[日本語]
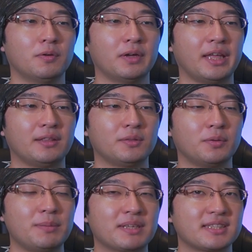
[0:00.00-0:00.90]
えっ
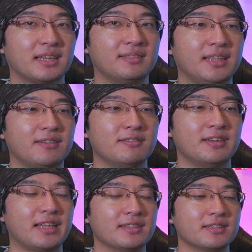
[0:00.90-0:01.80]
と、今使って
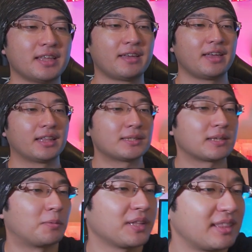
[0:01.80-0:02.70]
るレンズね、えー、確
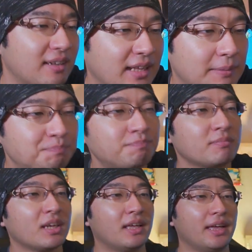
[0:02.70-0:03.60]
かこれだったかな。
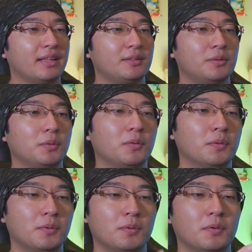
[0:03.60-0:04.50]
えっ
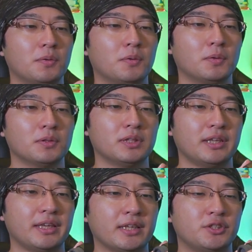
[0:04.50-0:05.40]
と、
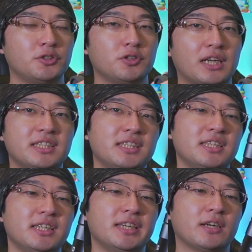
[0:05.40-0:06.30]

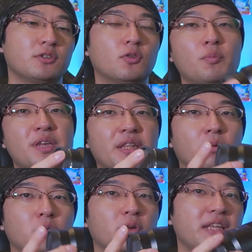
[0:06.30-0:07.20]
18-105mm
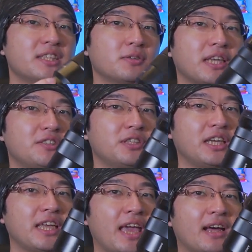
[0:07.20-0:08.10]
のこのレンズを最終
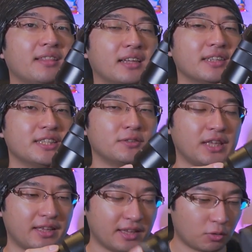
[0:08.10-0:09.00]
的に選んだんですよ
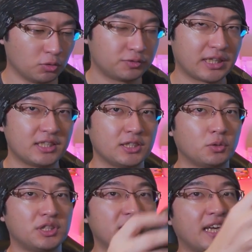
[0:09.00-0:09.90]
ね。この2つ
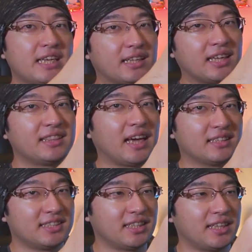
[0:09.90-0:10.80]
どっちがいいかなって
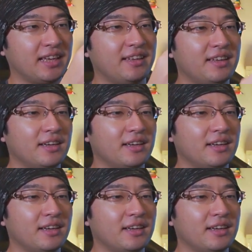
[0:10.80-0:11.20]
話してて。